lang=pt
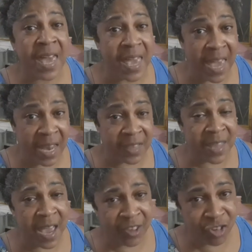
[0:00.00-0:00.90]

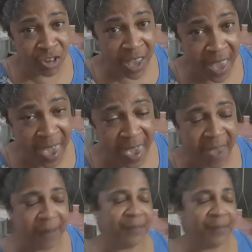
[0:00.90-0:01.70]
Realidade É.